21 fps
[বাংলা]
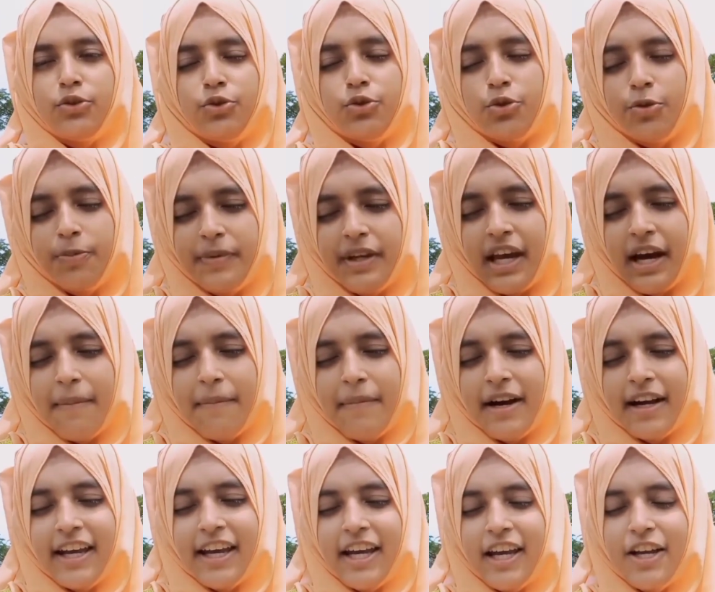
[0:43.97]
তুমি
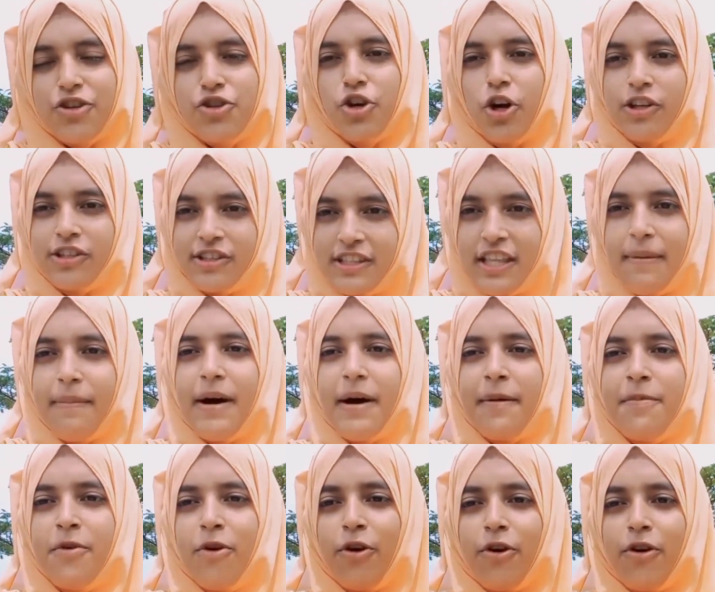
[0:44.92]
আমাকে সস্তা
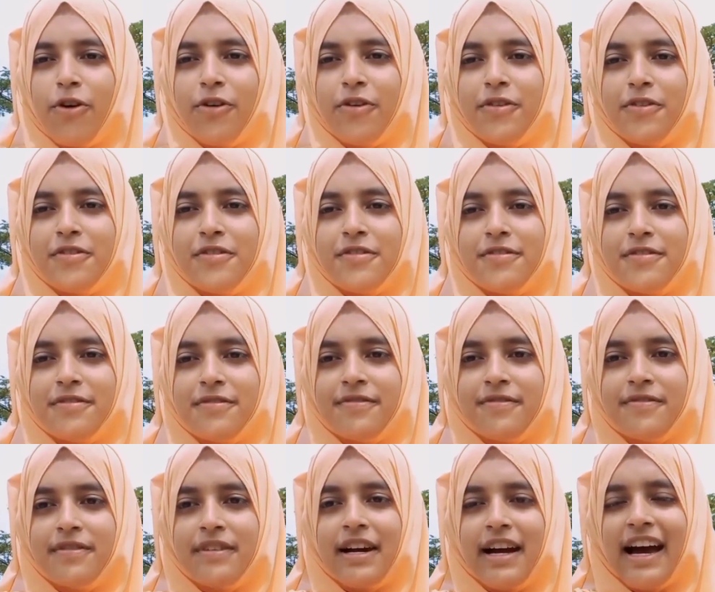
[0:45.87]
ভাবো
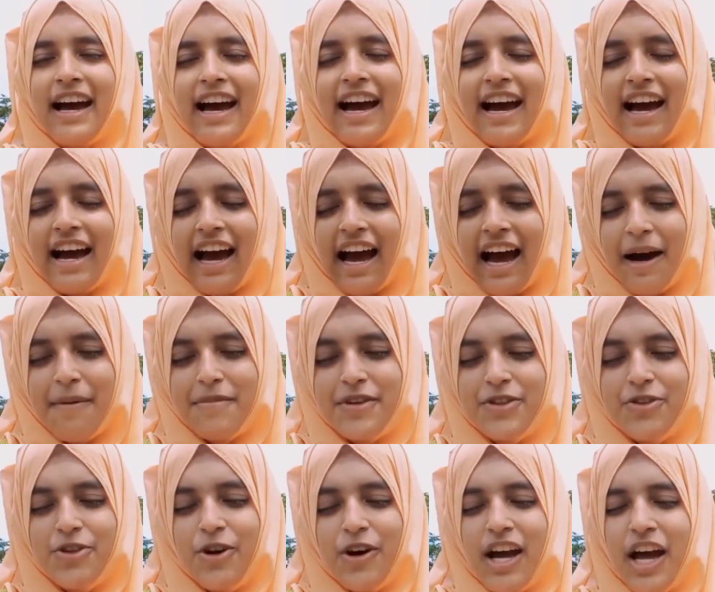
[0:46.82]
আমি
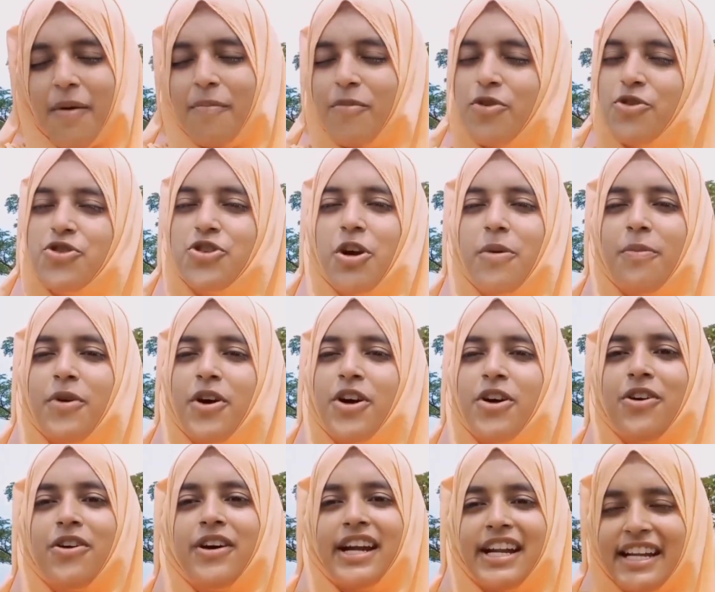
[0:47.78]
তো এমন
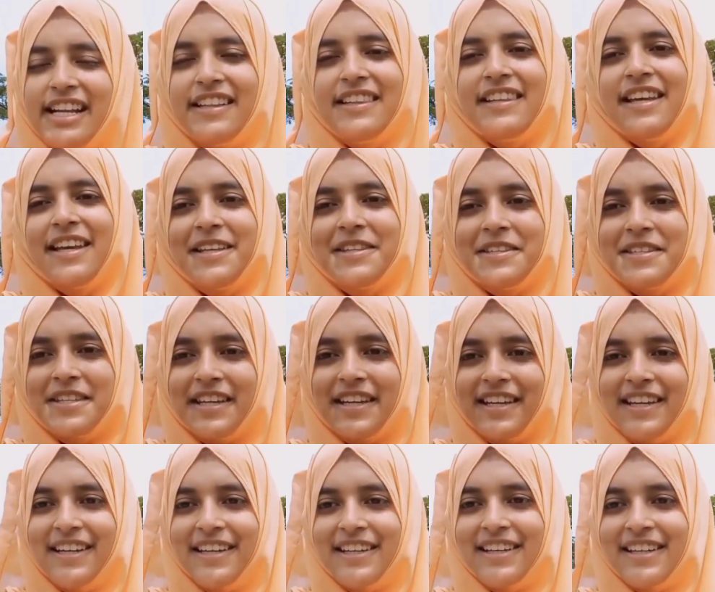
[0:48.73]
সময় এনে
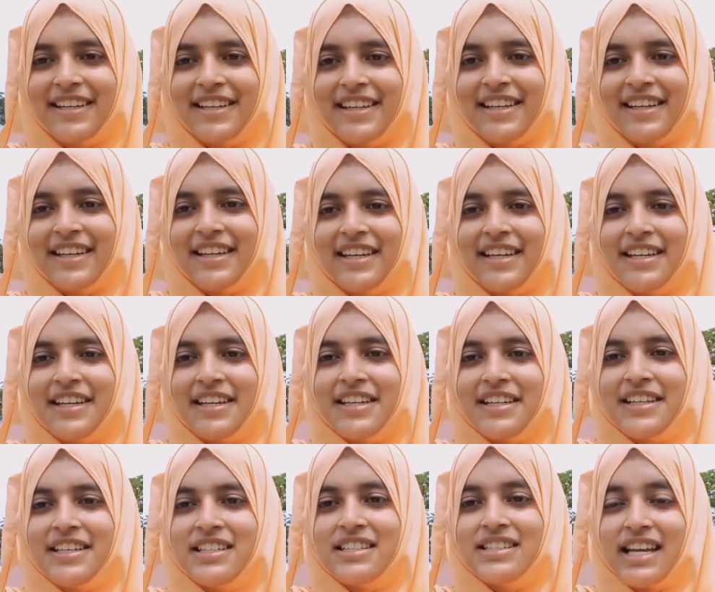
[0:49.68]
দিয়েছি
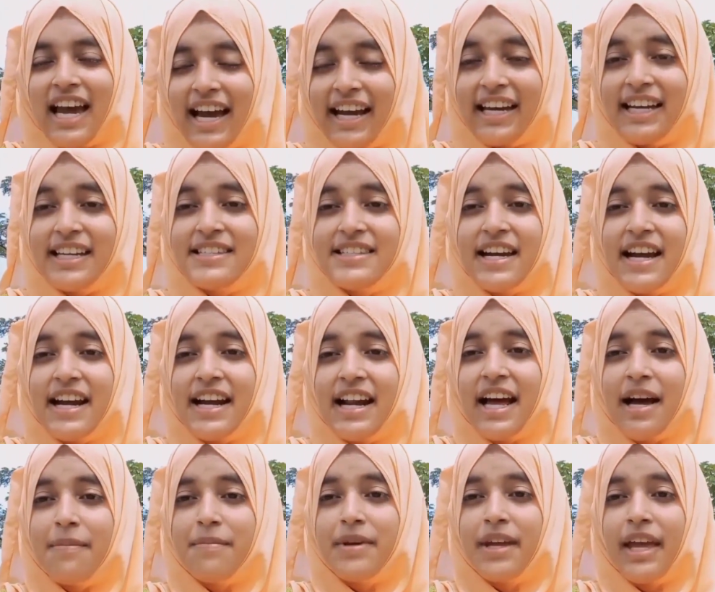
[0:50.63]
যাকে
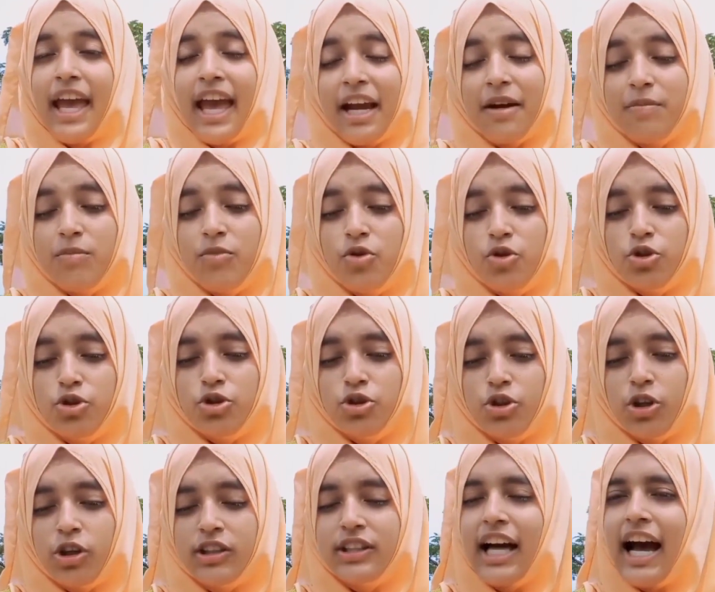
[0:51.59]
ছাড়া আমি এক
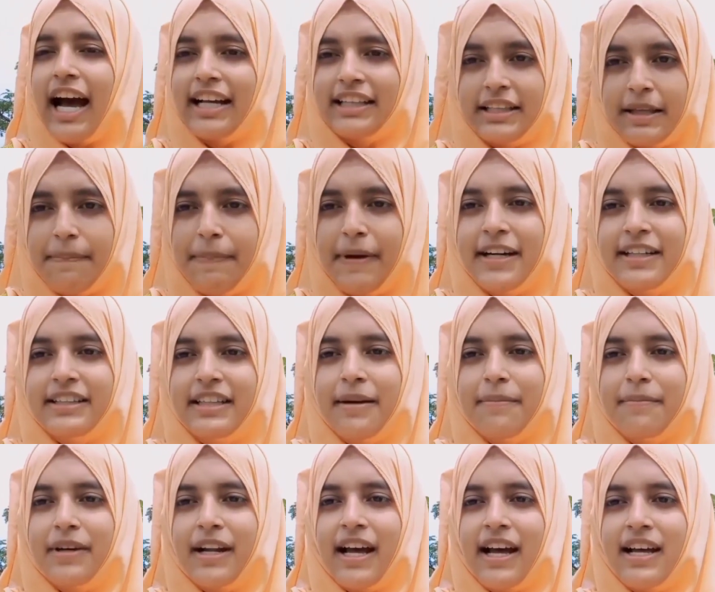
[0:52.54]
মুহূর্ত থাকতে
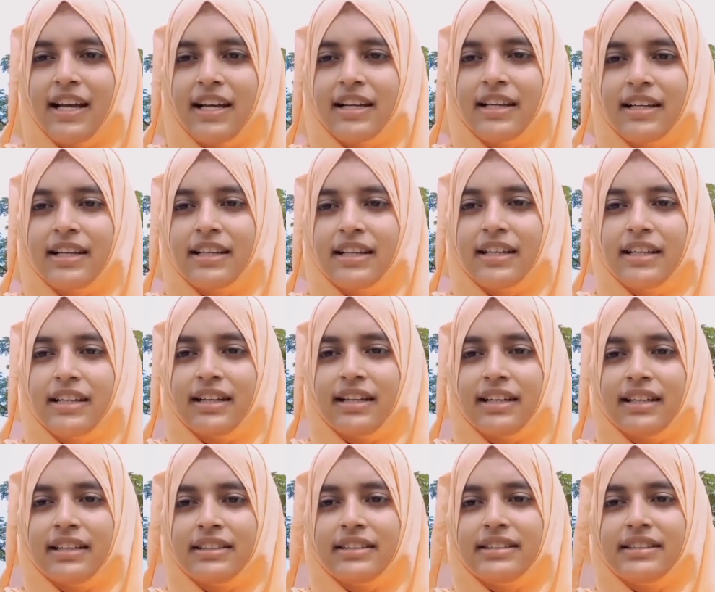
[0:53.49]
পারতাম না
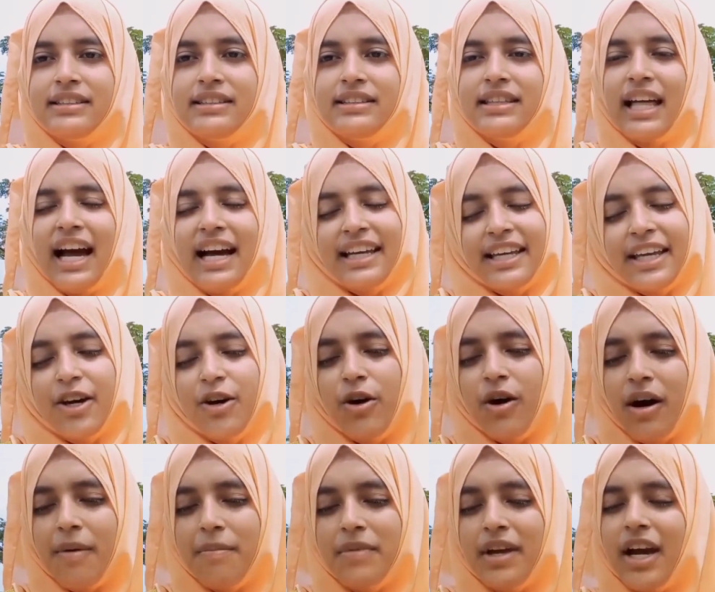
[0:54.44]

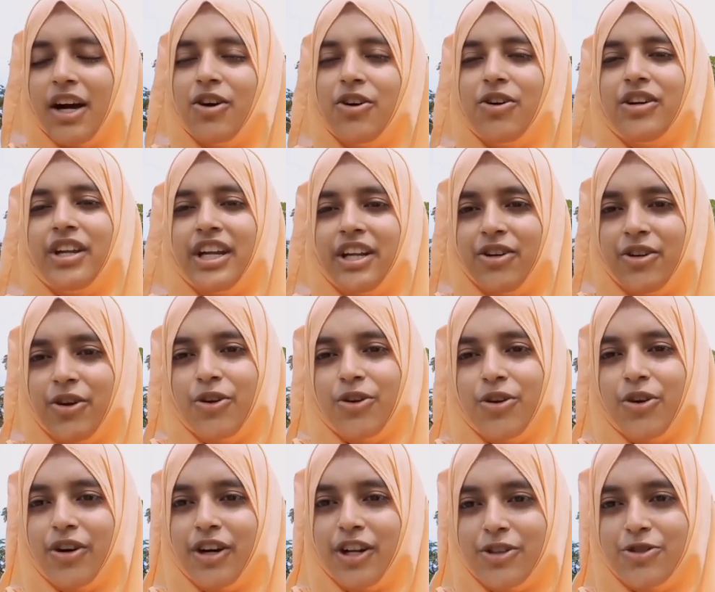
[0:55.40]
তাকেও আমি এখন
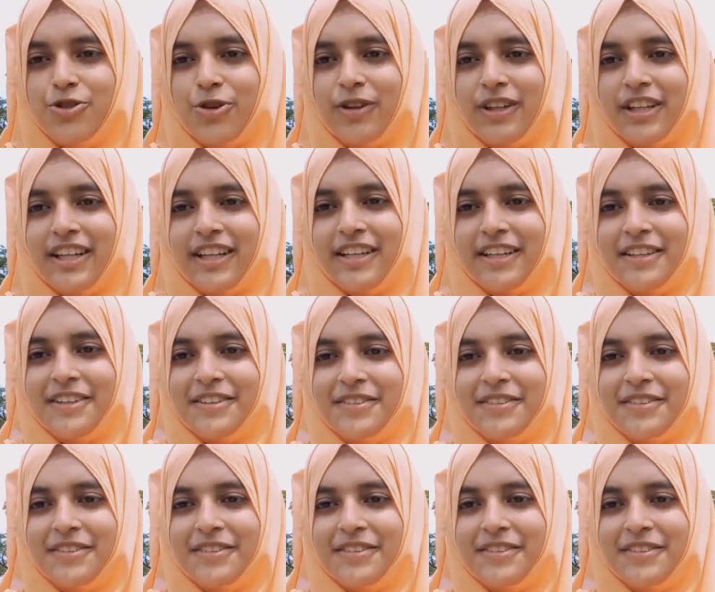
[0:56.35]
ইগনোর করে চলি